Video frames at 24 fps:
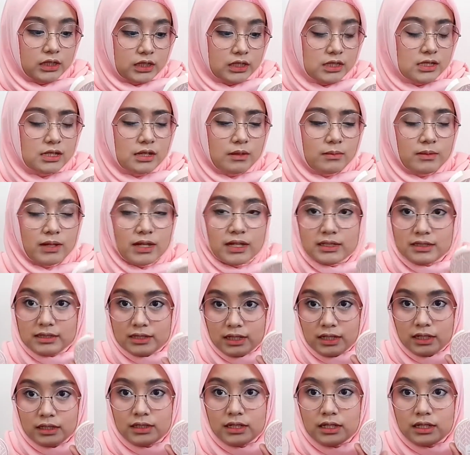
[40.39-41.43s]
ini sama
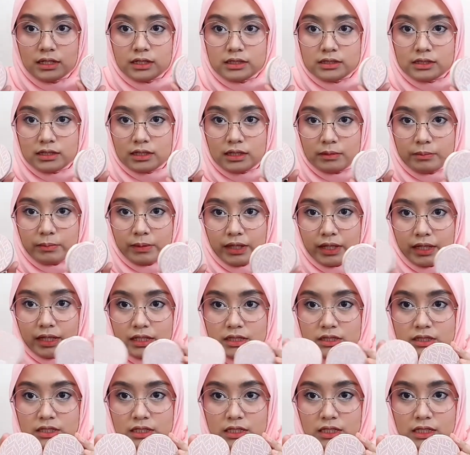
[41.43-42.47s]
aja dari segi
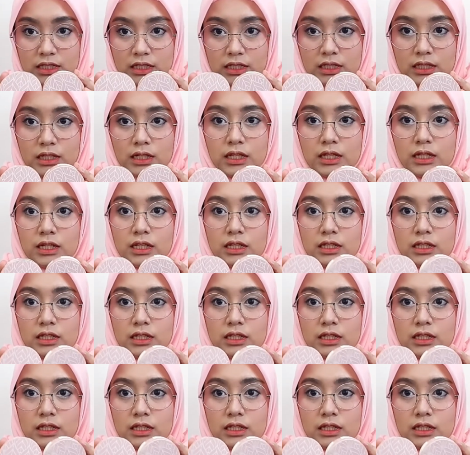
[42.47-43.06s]
packaging